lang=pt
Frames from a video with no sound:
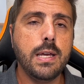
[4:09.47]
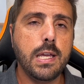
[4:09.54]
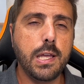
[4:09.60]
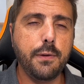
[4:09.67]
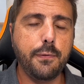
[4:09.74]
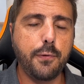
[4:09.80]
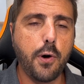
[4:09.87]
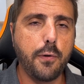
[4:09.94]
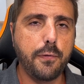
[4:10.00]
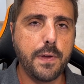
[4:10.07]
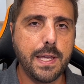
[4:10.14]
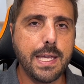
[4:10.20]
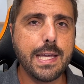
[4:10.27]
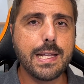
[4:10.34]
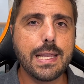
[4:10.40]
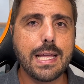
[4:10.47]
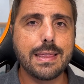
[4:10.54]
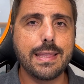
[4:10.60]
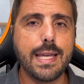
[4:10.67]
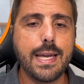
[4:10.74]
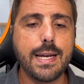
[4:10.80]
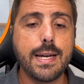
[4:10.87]
envolve
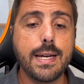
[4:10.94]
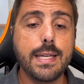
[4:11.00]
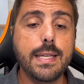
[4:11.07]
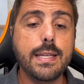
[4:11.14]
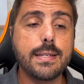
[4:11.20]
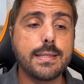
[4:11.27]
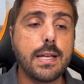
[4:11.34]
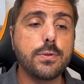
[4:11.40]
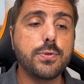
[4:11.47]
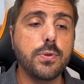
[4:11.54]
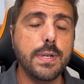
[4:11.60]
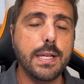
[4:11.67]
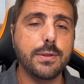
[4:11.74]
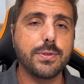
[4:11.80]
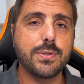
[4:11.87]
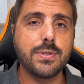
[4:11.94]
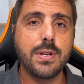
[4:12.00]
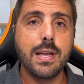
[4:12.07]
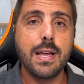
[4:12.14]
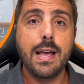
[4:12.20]
Inglaterra e Estados Unidos.